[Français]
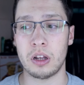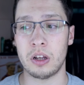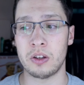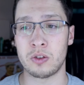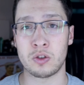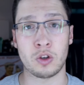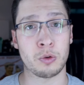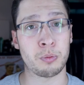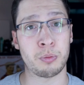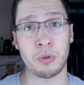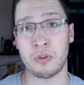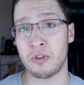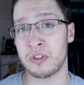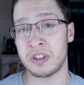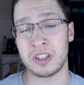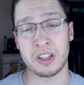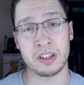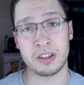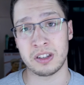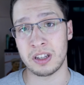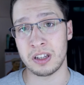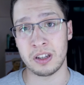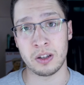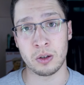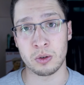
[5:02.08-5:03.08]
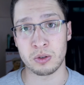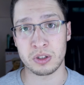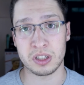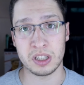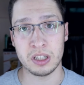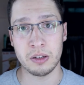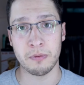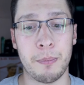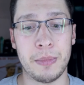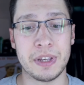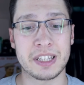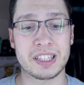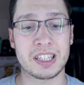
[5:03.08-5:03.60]
les autres peuvent essayer de t'aider
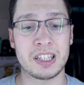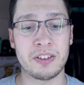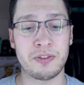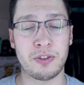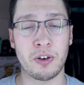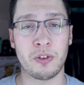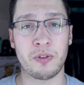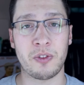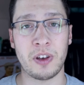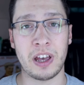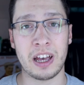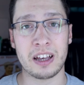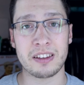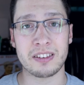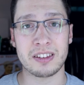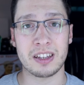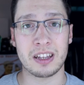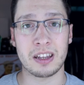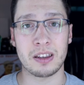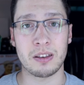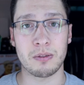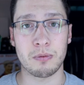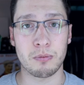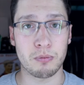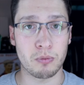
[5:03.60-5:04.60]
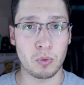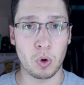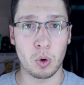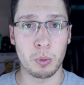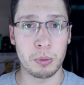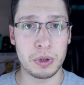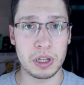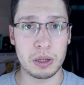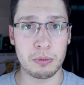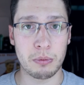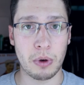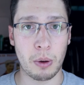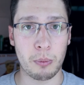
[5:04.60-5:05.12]
aussi. Mais ce qu'il faut faire, c'est au
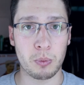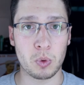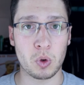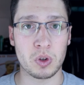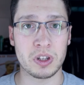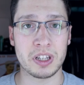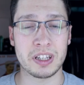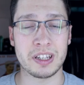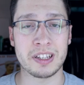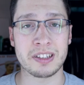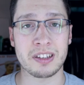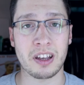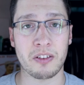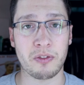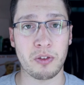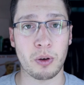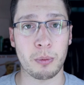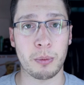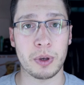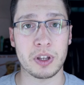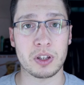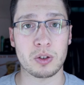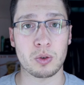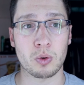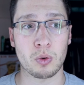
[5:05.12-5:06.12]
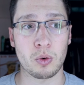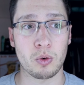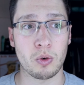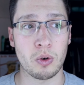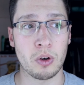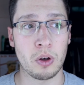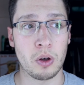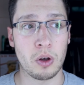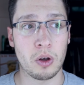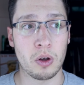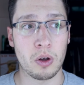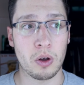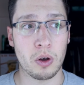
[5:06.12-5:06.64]
minimum donner des informations
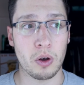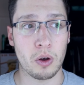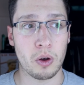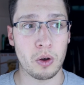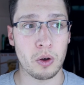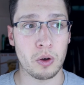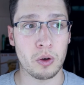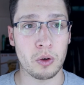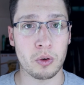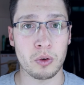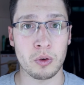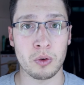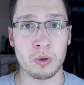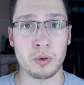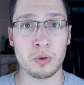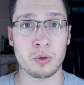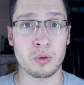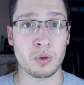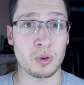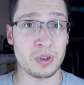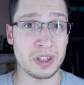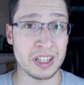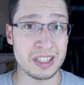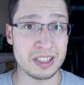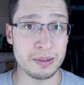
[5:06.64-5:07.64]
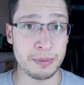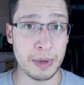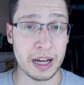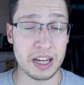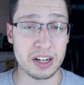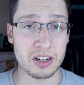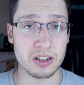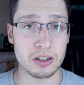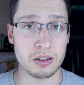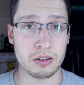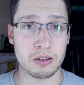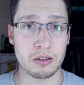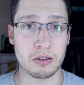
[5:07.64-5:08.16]
euh, sur tes
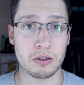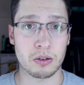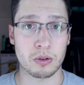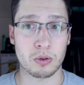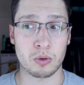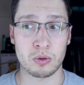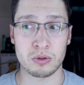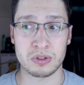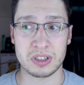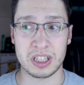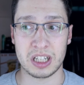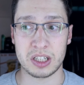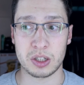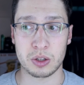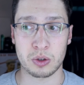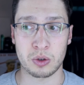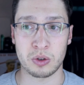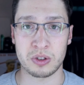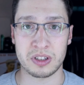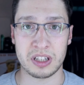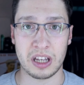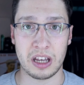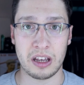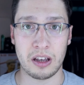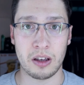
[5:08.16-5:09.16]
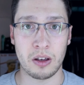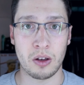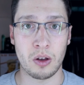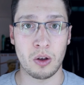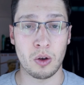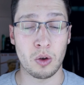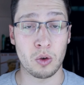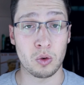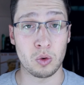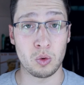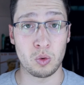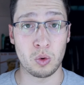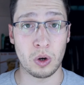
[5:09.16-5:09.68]
images, qu'on sache ce que c'est,
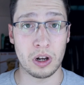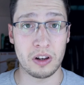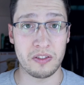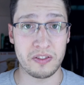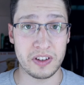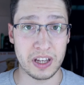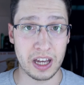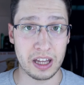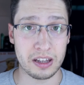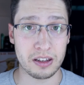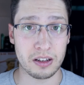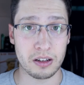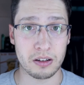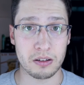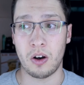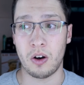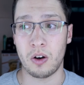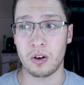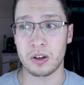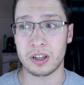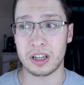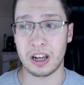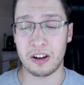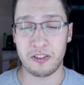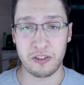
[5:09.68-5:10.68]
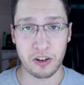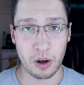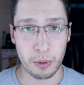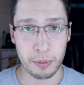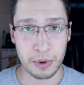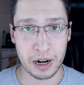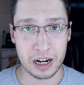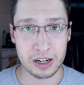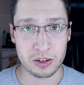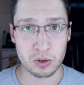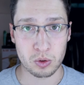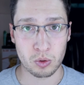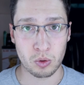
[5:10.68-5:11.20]
d'où elles viennent, en quel
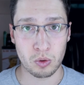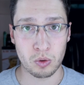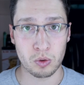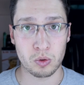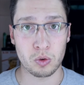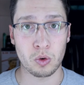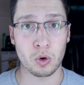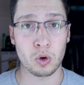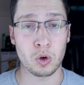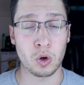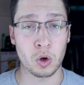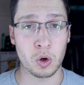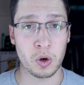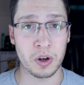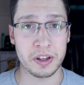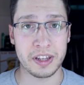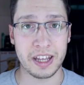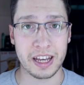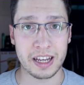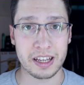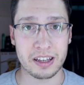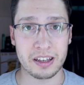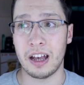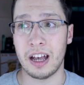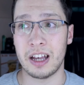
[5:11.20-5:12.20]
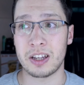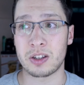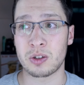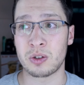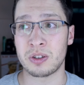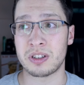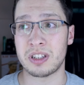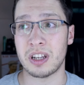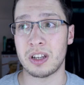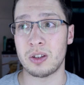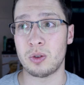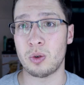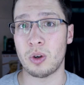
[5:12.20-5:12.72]
format elles sont, donc le codec, est-ce que
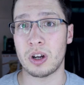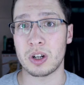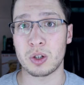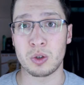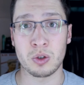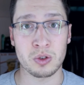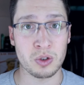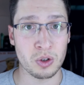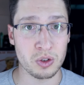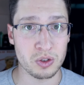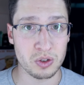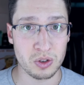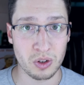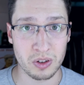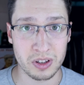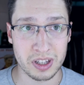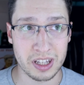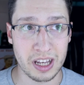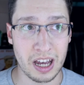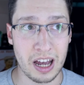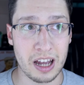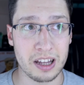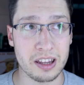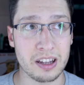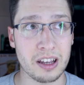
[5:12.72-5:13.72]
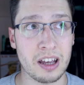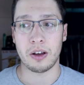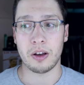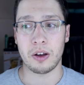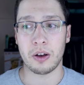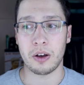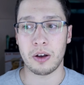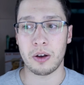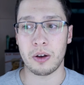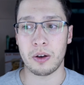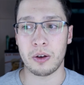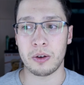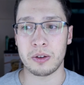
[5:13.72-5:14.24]
c'est du H264,
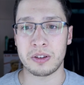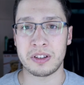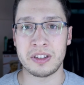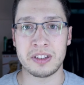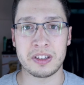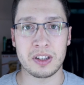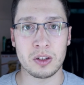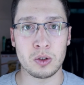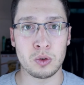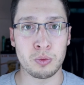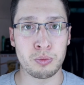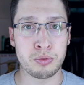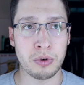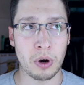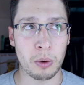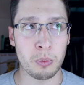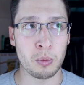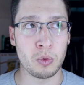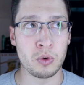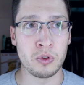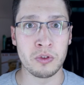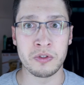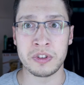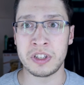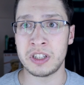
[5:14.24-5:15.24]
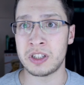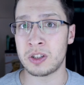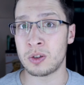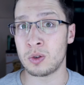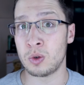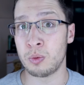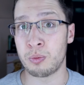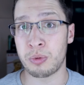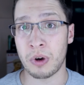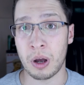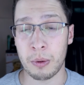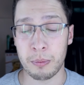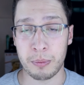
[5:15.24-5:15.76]
euh, si c'est du point move, si c'est
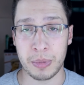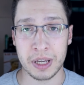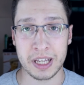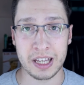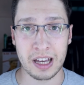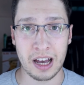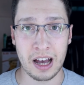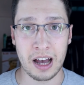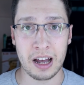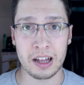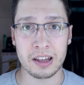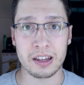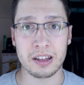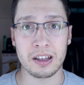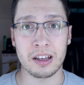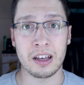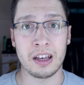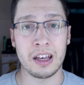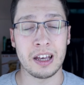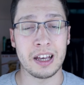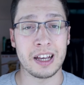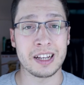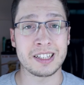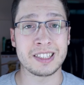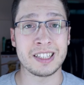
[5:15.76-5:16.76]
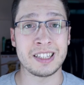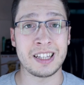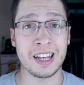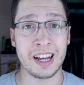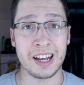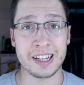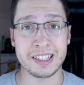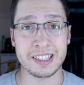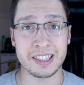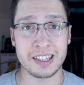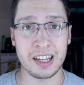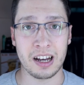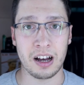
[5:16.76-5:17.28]
du point MP4, etc.
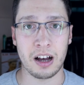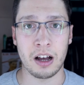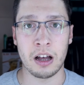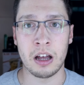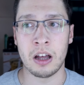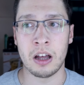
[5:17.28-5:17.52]
etc